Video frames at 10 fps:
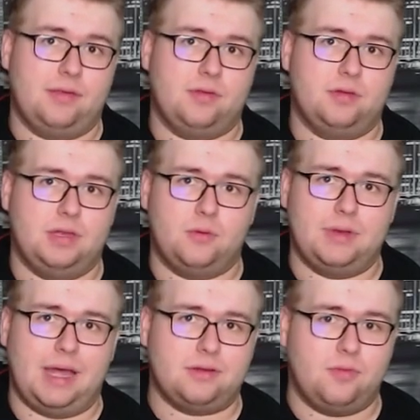Ist in
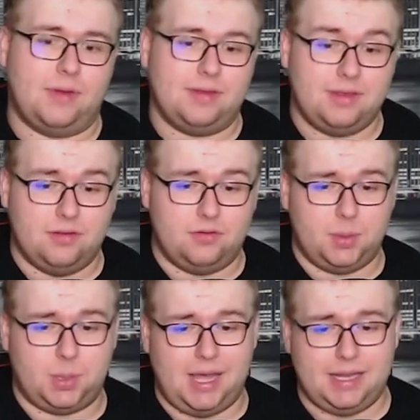Runde 28 ist
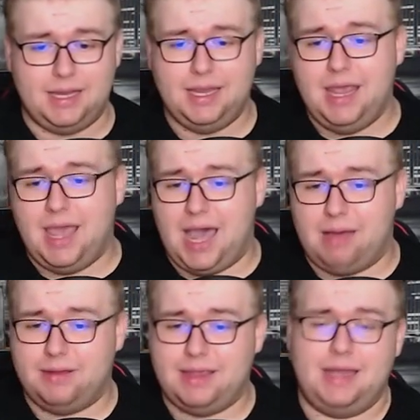natürlich schade,
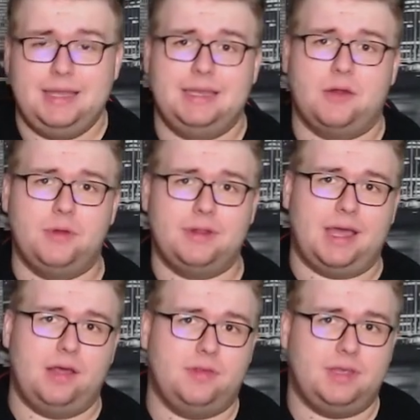aber ja, in Runde
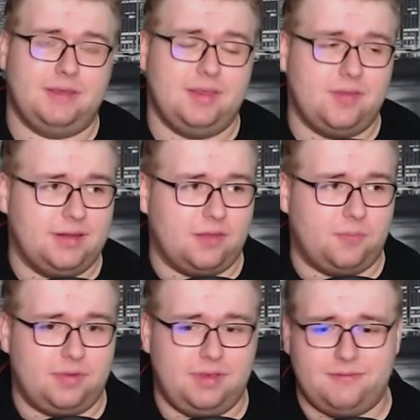30 ist dann das
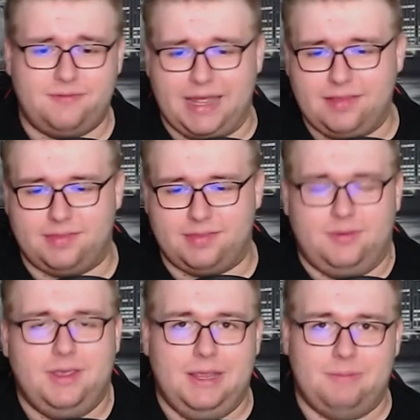passiert, was
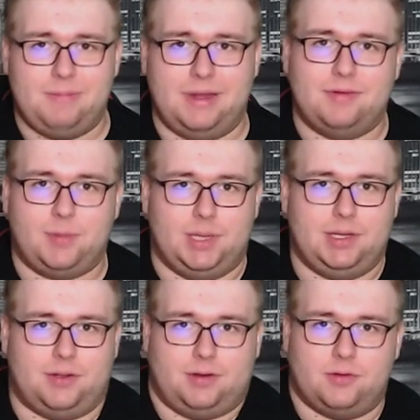man
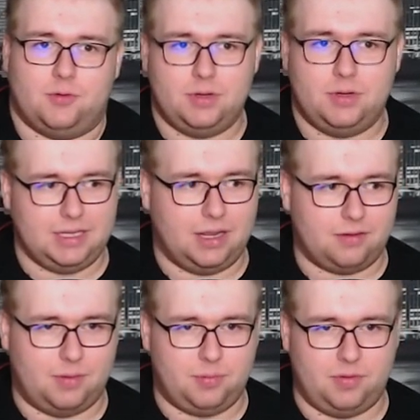wahrscheinlich auch natürlich
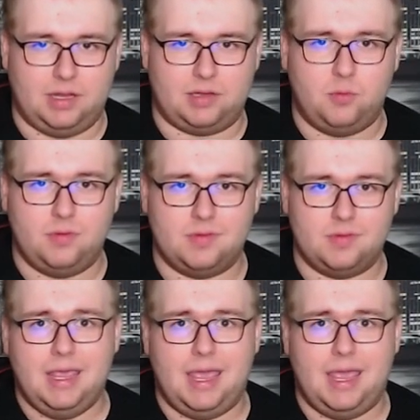irgendwann passieren hätte müssen.